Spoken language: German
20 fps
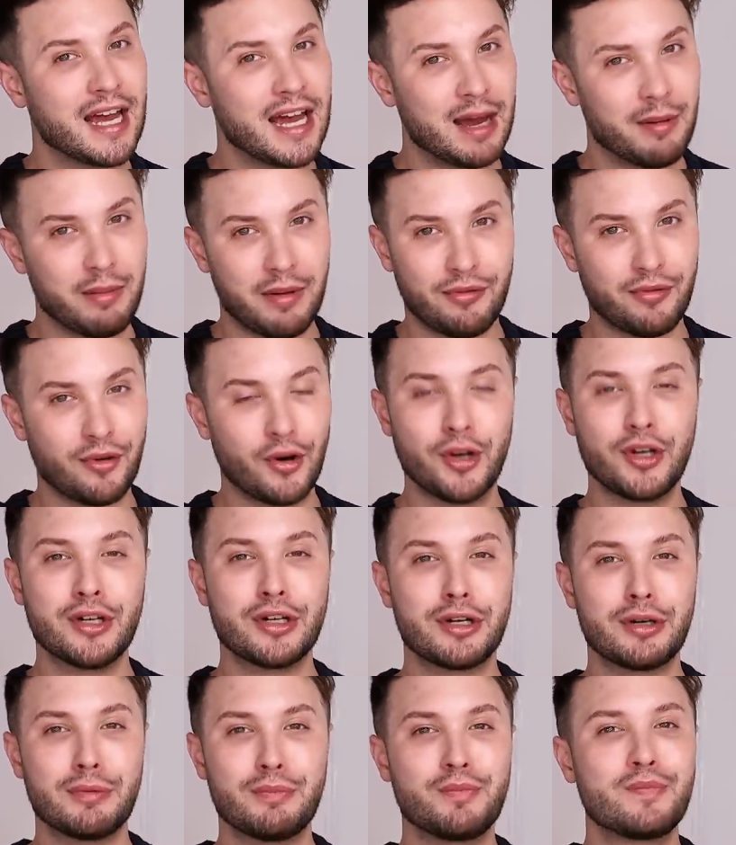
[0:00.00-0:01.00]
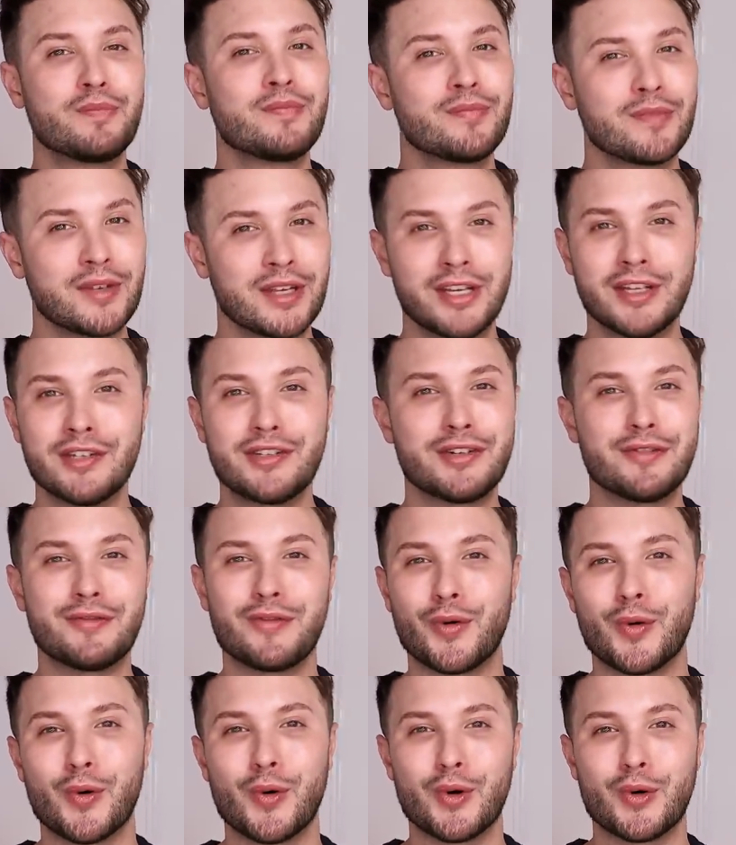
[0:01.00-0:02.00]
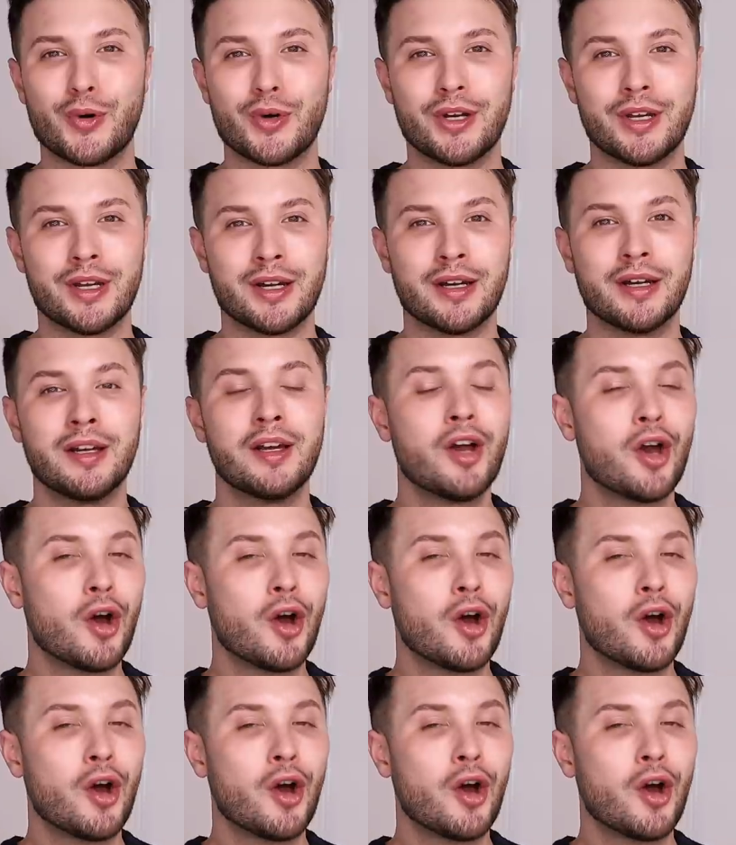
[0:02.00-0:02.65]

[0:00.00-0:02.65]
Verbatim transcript: Aber Freunde, hier ist die frohe Kunde.